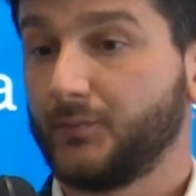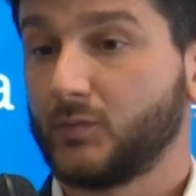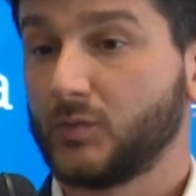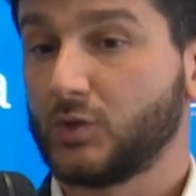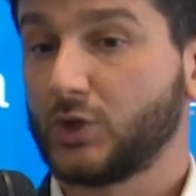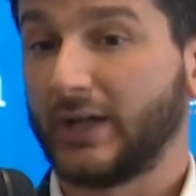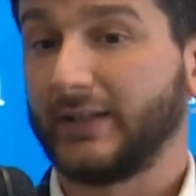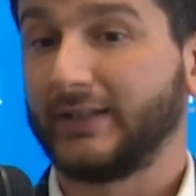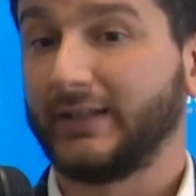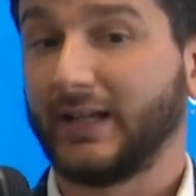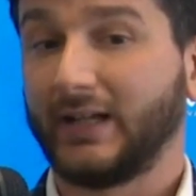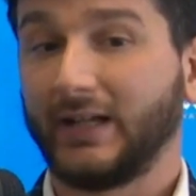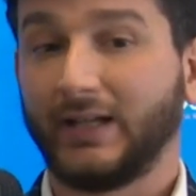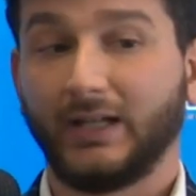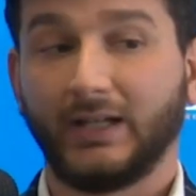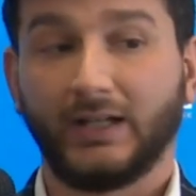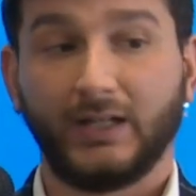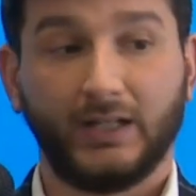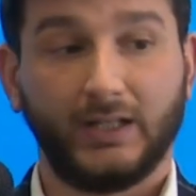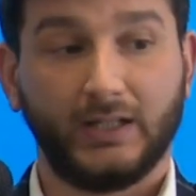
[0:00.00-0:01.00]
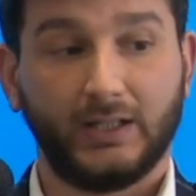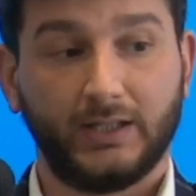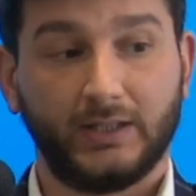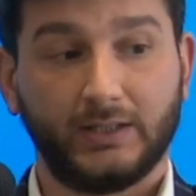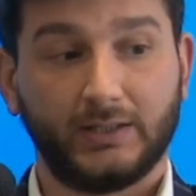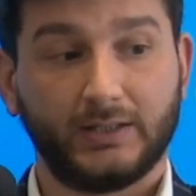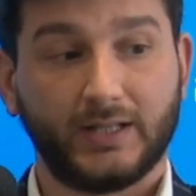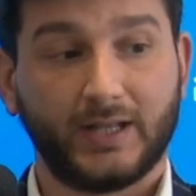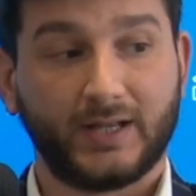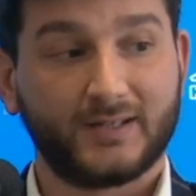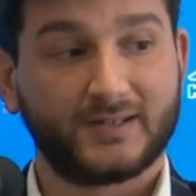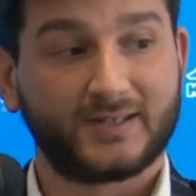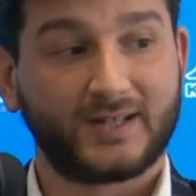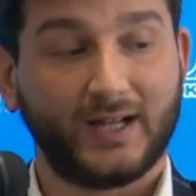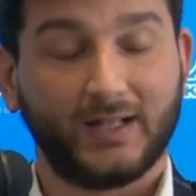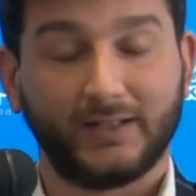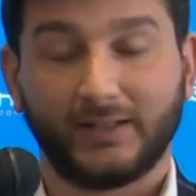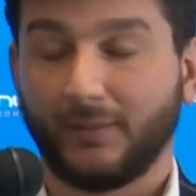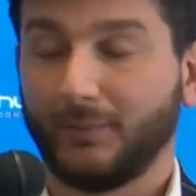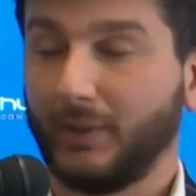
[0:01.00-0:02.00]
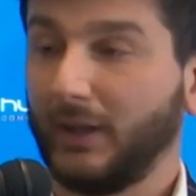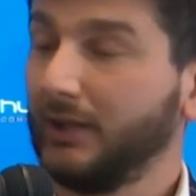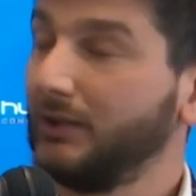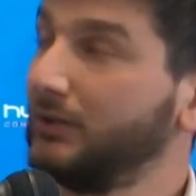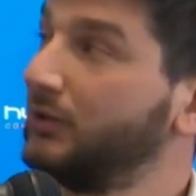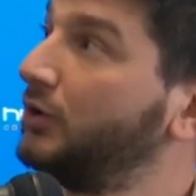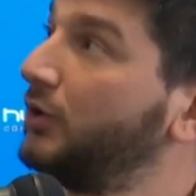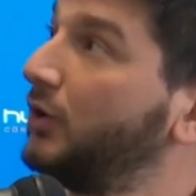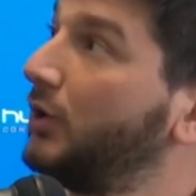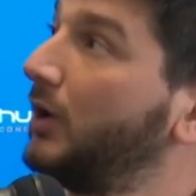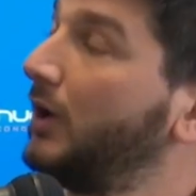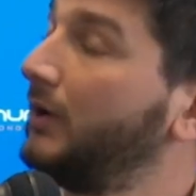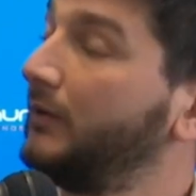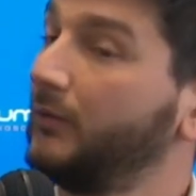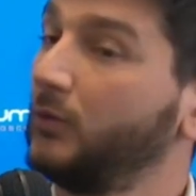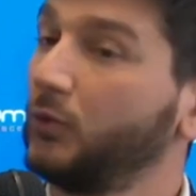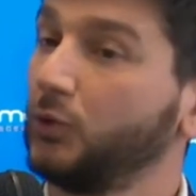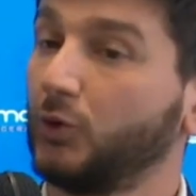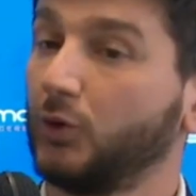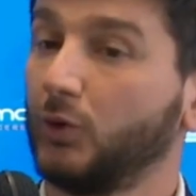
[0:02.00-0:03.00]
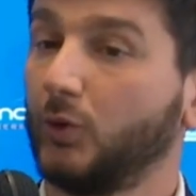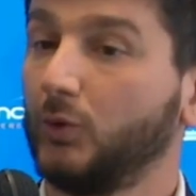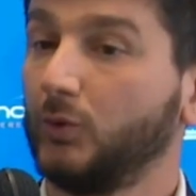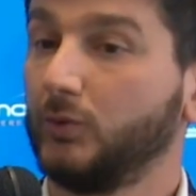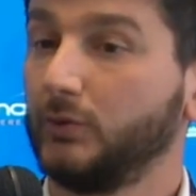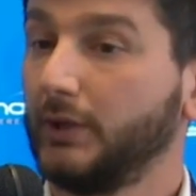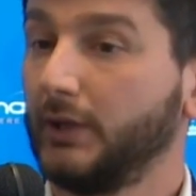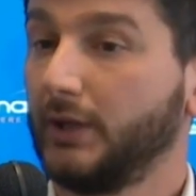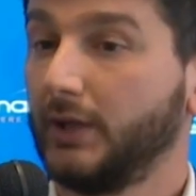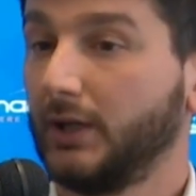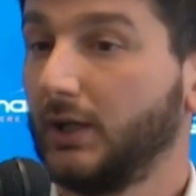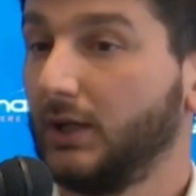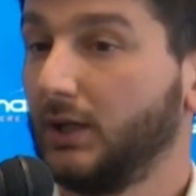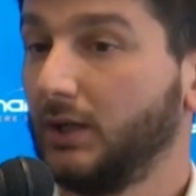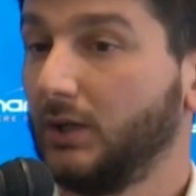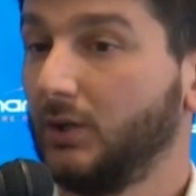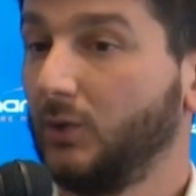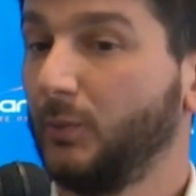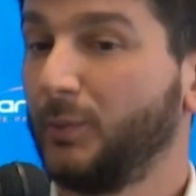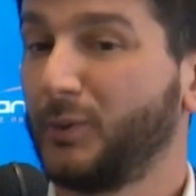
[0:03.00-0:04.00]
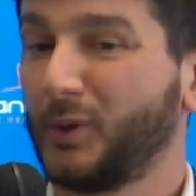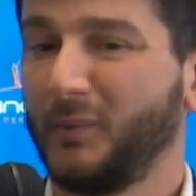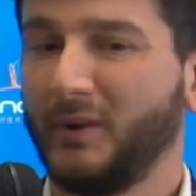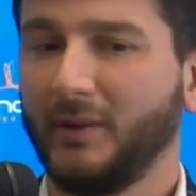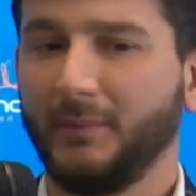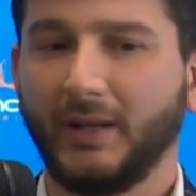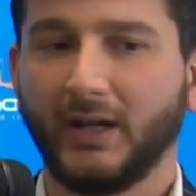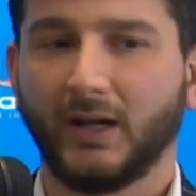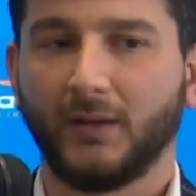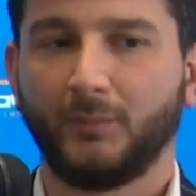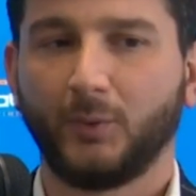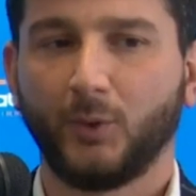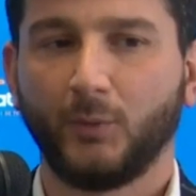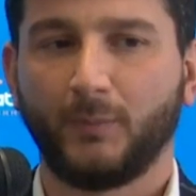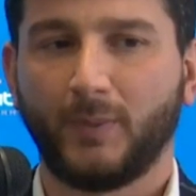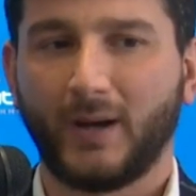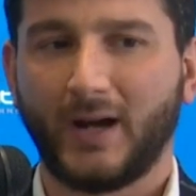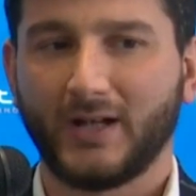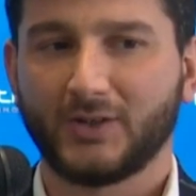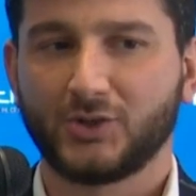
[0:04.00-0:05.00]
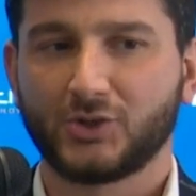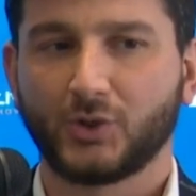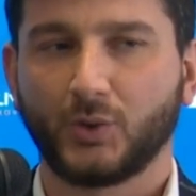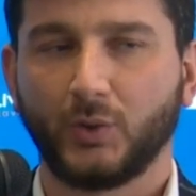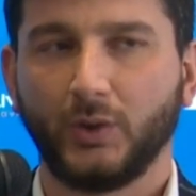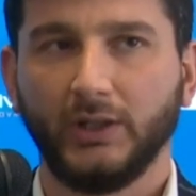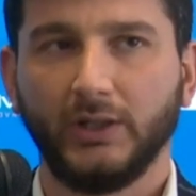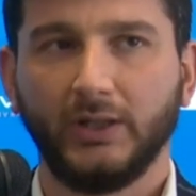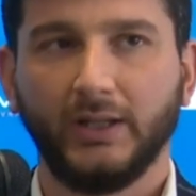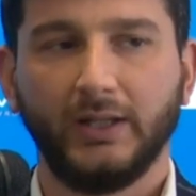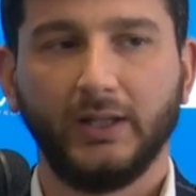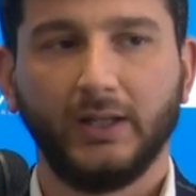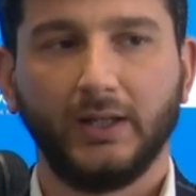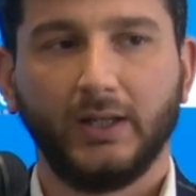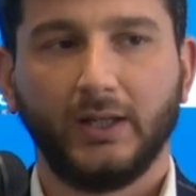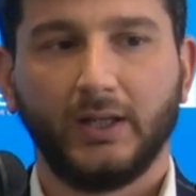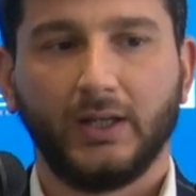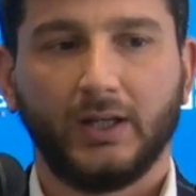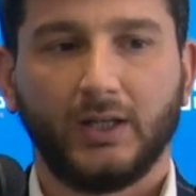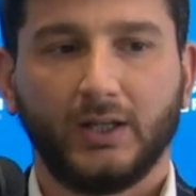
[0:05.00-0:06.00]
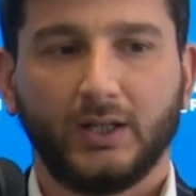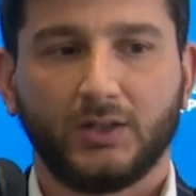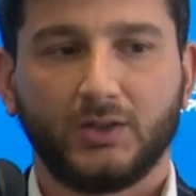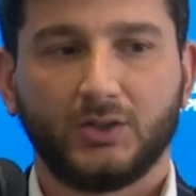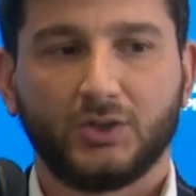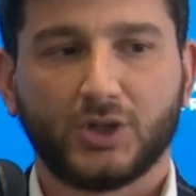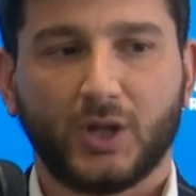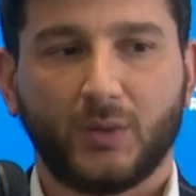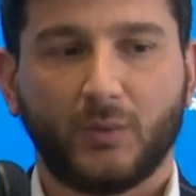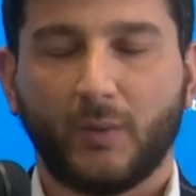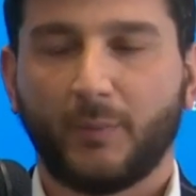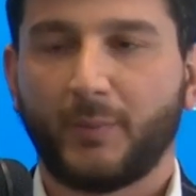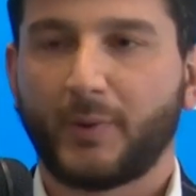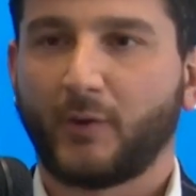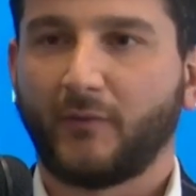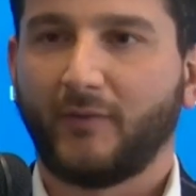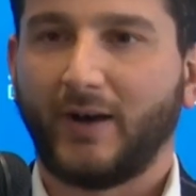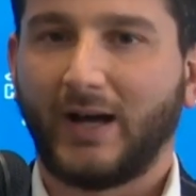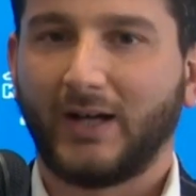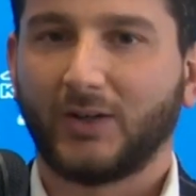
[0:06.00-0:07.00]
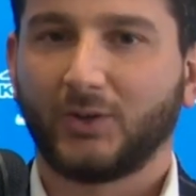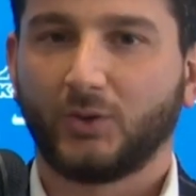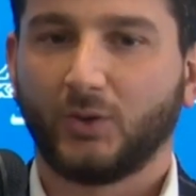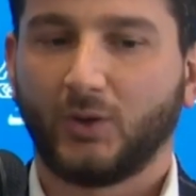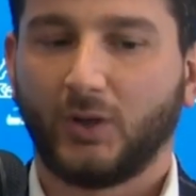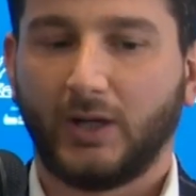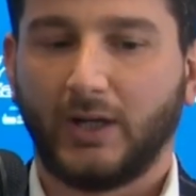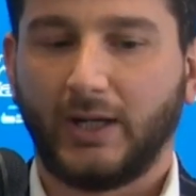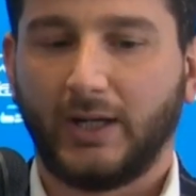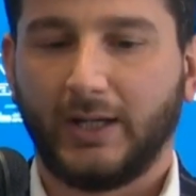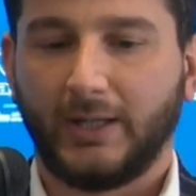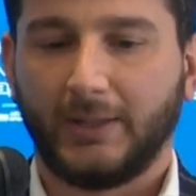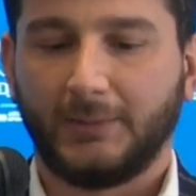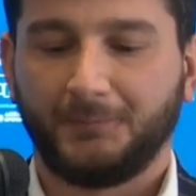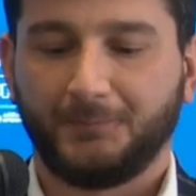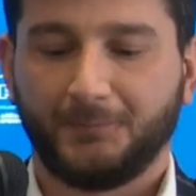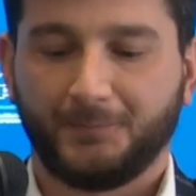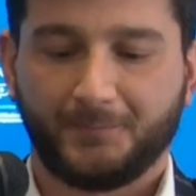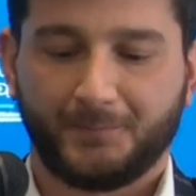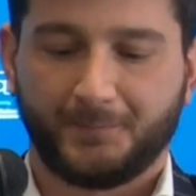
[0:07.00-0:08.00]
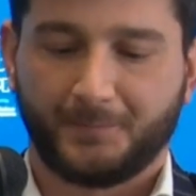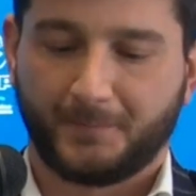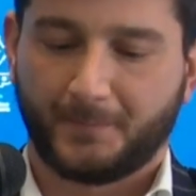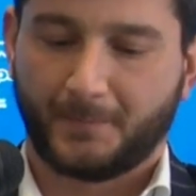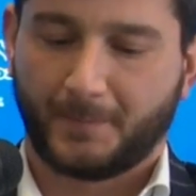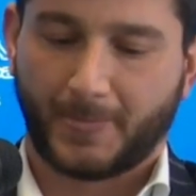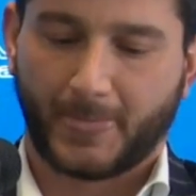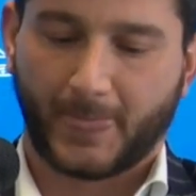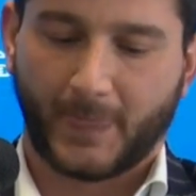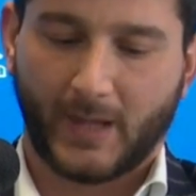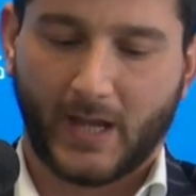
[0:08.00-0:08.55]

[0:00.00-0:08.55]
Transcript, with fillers: già dal, dal, riscaldamento ha avuto un, eh, un problemino al polpaccio, quindi diciamo, ha provato a, mm,